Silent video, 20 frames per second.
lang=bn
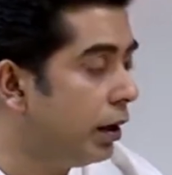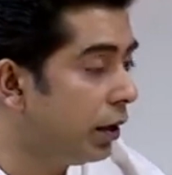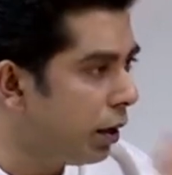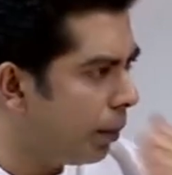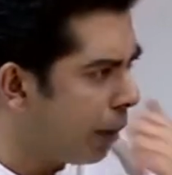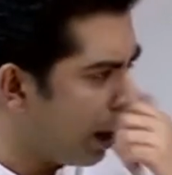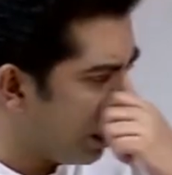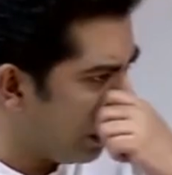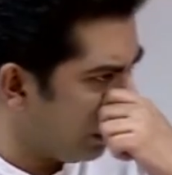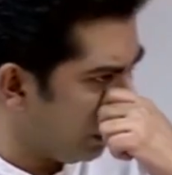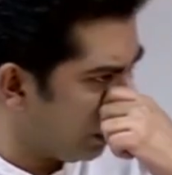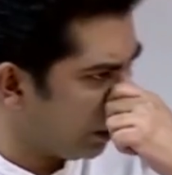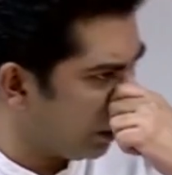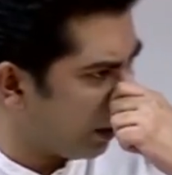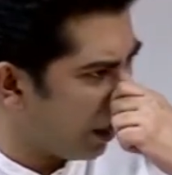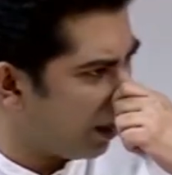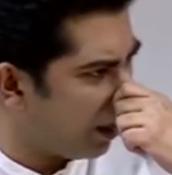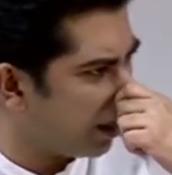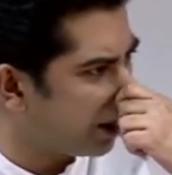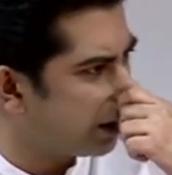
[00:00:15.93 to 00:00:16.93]
তা বাংলাদেশে
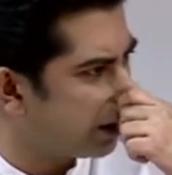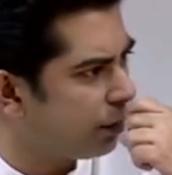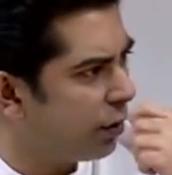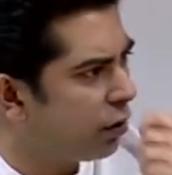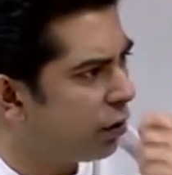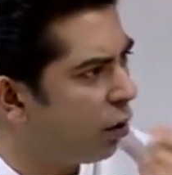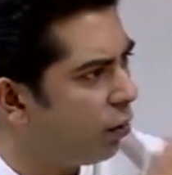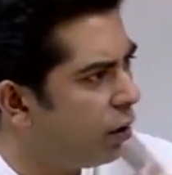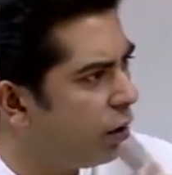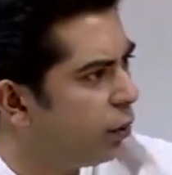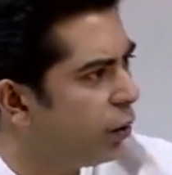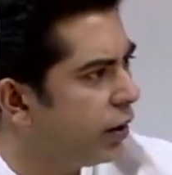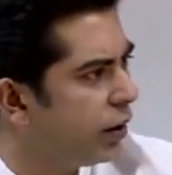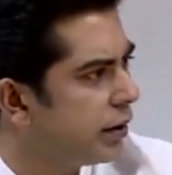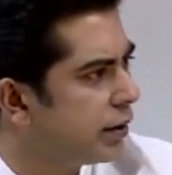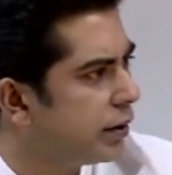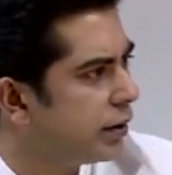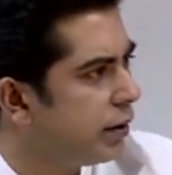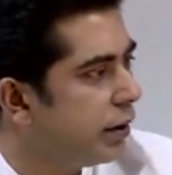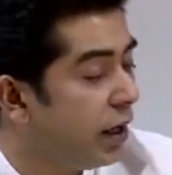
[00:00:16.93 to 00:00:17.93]
আর এক্সপার্ট অভাব হয়ে
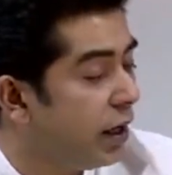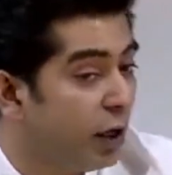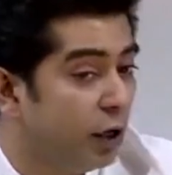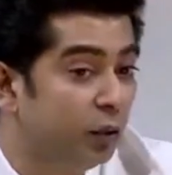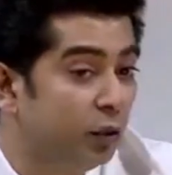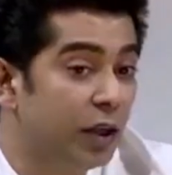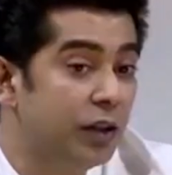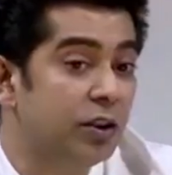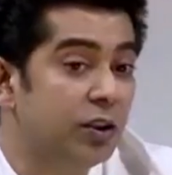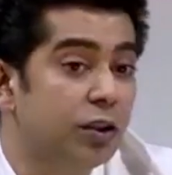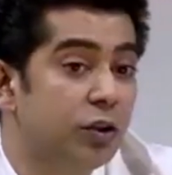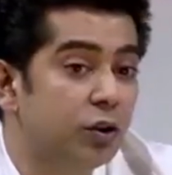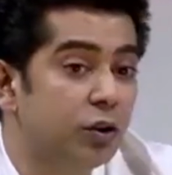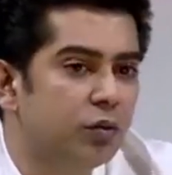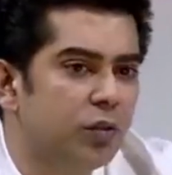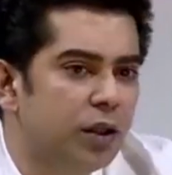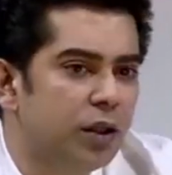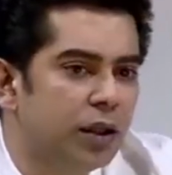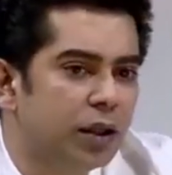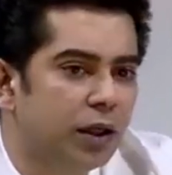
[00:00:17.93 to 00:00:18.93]
গেছে তো এই
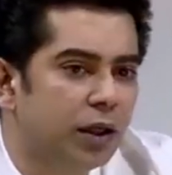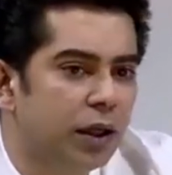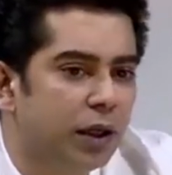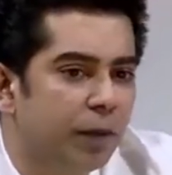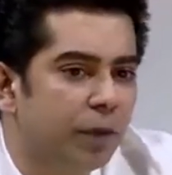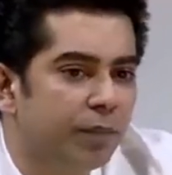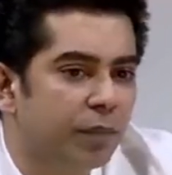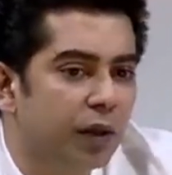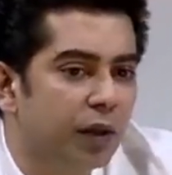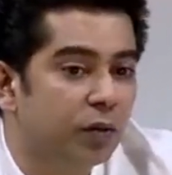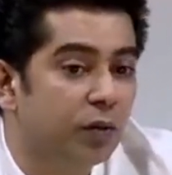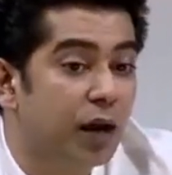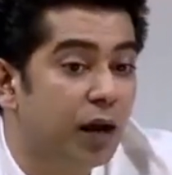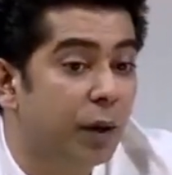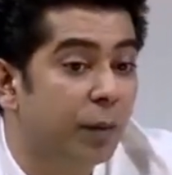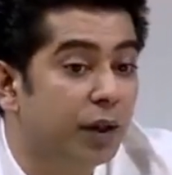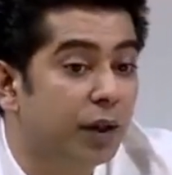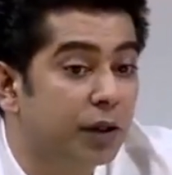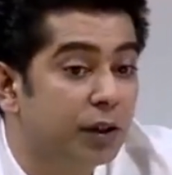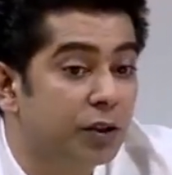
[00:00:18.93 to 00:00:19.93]
জিনিসগুলি কি এগুলি
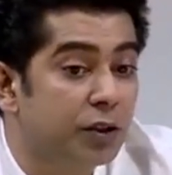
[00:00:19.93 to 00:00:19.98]
আমাদের